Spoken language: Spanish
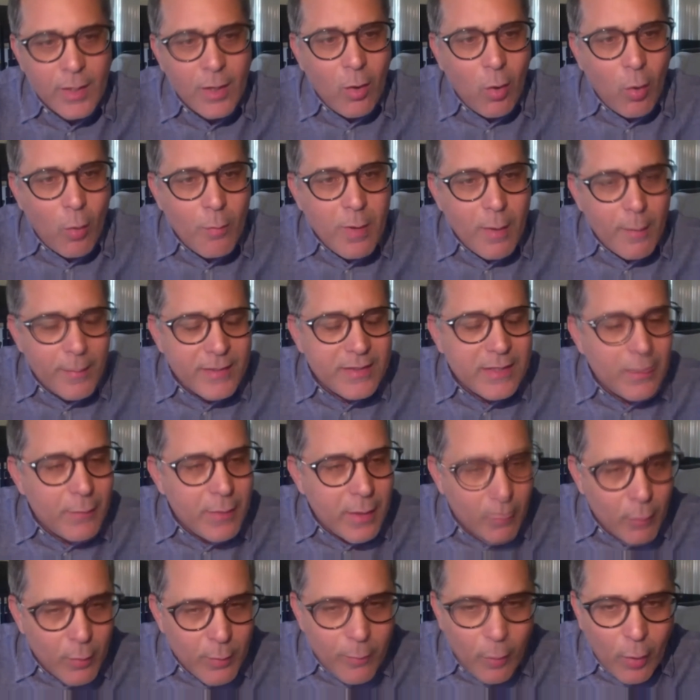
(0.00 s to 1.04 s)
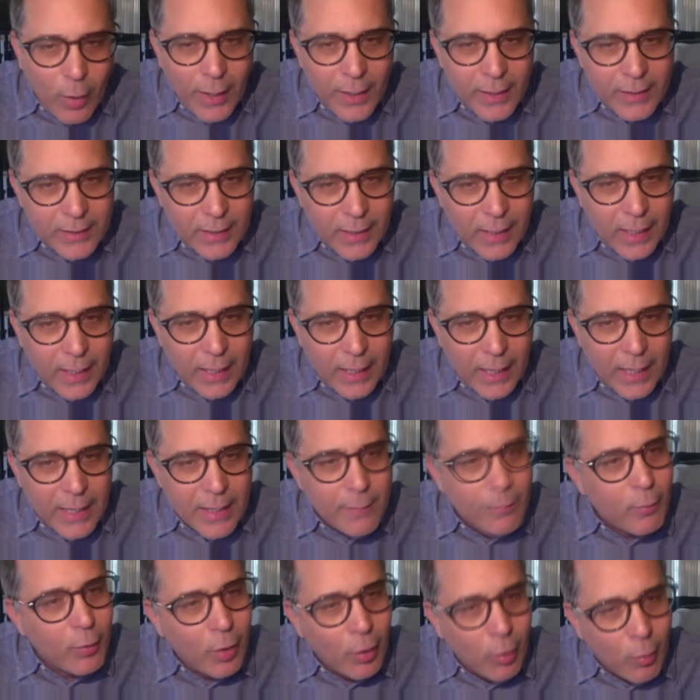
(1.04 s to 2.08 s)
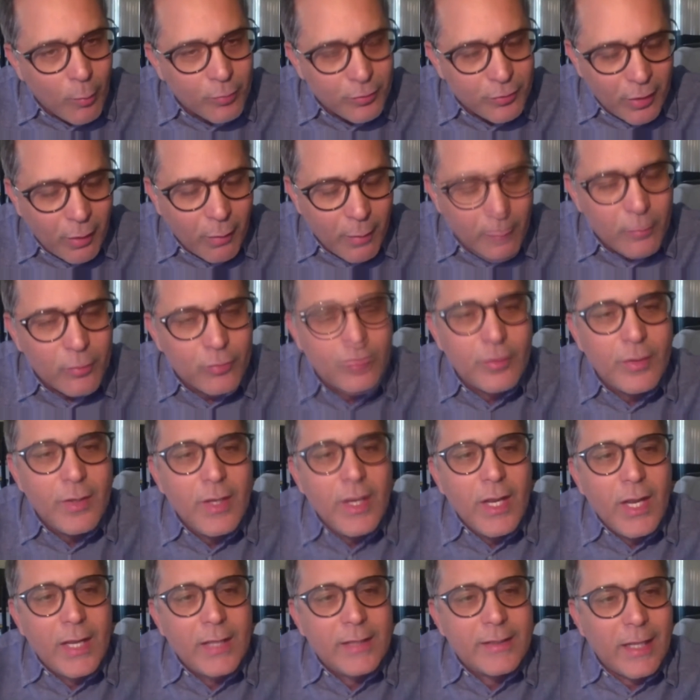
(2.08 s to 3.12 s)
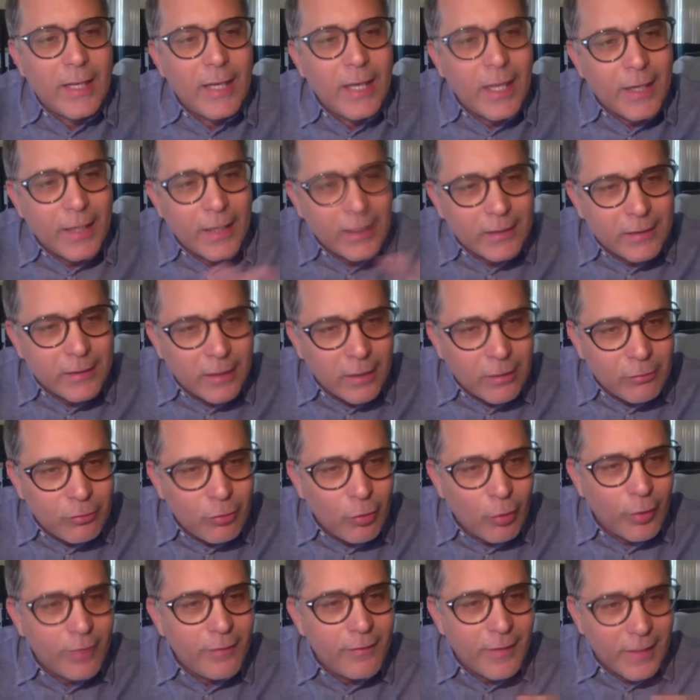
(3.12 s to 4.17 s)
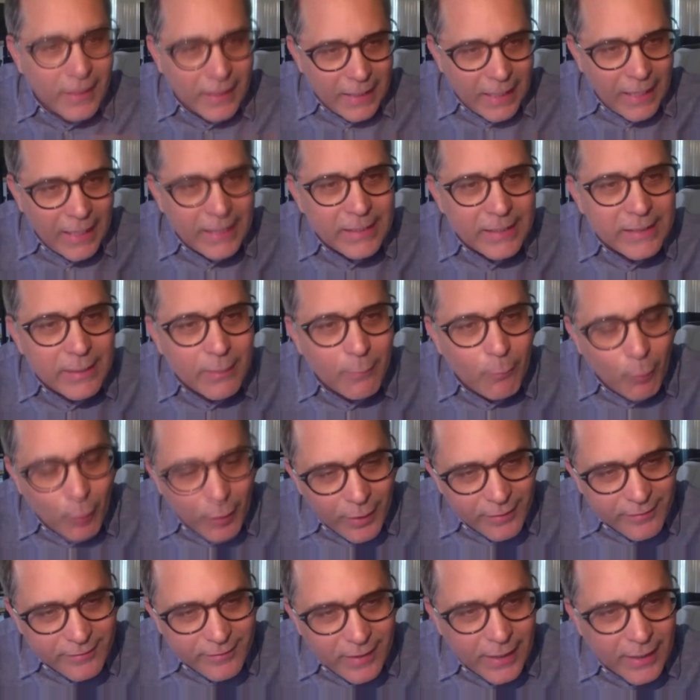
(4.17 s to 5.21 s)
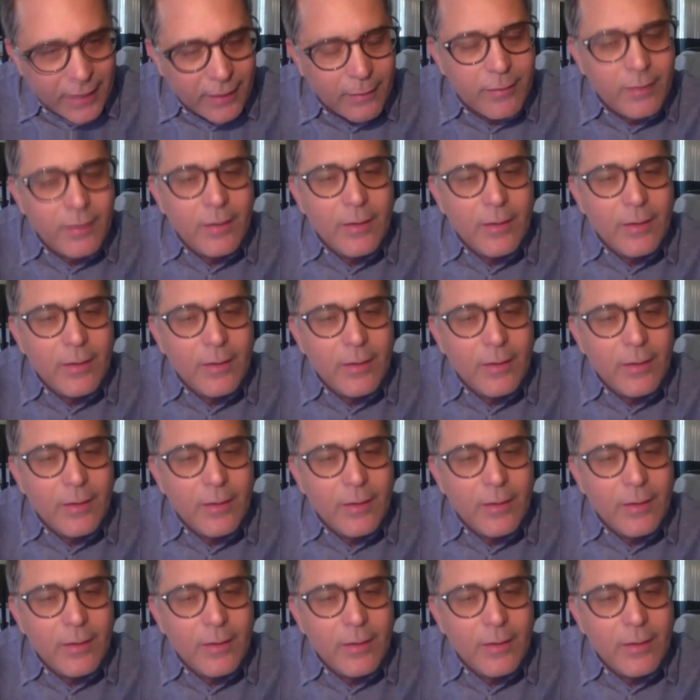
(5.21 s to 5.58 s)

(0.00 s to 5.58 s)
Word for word: Obviamente había muy poca gente en la calle porque, como sabemos, están las restricciones de que la gente pueda salir